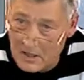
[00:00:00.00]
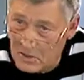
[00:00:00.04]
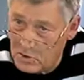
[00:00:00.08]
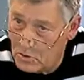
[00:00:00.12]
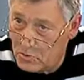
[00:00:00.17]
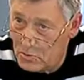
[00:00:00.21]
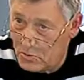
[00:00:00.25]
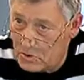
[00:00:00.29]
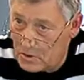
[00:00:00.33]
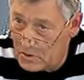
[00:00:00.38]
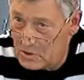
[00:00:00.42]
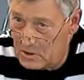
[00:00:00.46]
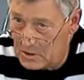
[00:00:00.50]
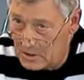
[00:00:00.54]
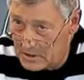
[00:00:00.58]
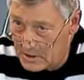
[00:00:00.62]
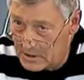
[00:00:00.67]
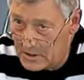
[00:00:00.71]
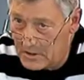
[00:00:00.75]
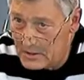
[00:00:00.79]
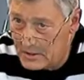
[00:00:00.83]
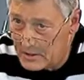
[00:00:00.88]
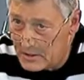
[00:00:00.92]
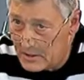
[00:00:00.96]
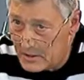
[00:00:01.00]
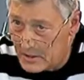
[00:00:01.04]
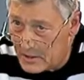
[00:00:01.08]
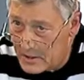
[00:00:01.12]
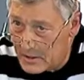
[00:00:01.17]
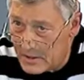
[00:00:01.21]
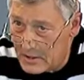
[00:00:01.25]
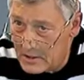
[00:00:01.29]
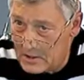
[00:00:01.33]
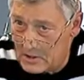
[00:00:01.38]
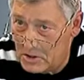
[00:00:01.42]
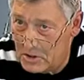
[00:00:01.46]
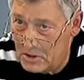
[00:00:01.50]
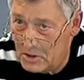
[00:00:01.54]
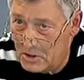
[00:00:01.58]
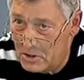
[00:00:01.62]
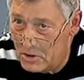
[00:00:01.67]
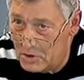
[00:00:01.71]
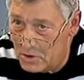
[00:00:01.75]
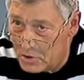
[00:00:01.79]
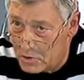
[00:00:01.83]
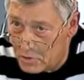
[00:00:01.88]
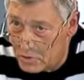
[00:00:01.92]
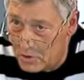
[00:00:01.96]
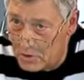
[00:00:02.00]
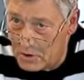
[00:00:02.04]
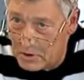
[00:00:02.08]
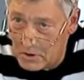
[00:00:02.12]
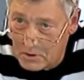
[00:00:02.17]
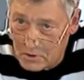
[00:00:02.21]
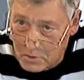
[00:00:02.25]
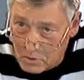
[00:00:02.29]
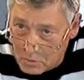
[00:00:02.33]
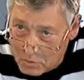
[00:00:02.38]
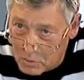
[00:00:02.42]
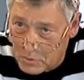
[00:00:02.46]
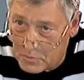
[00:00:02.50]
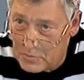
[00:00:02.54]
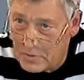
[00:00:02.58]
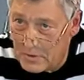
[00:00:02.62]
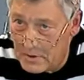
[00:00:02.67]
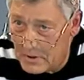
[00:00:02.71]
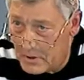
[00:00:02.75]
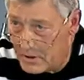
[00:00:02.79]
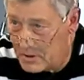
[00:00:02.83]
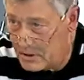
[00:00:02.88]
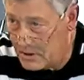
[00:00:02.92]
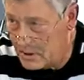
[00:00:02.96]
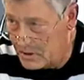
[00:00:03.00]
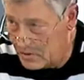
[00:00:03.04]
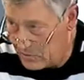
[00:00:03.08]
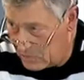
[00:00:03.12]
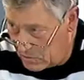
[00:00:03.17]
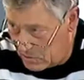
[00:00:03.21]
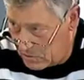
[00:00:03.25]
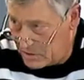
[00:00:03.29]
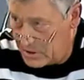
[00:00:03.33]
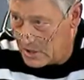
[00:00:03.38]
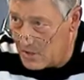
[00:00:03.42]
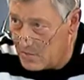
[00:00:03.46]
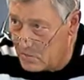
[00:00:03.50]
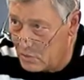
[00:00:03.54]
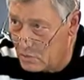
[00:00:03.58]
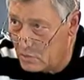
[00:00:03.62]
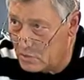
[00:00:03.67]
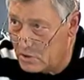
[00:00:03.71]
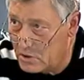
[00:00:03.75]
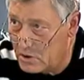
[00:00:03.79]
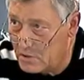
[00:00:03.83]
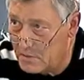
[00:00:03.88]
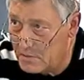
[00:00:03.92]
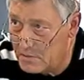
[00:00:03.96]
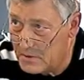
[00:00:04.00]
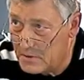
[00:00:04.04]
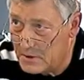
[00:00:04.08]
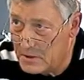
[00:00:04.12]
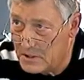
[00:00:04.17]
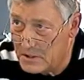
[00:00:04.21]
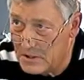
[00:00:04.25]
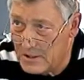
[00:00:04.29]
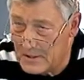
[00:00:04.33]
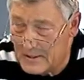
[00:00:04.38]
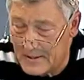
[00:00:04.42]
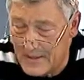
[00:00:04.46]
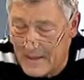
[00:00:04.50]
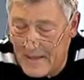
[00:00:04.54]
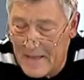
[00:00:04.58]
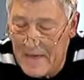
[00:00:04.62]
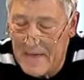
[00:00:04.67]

что есть же слесаря, есть же дежурные службы, есть же к ним нужно обращаться.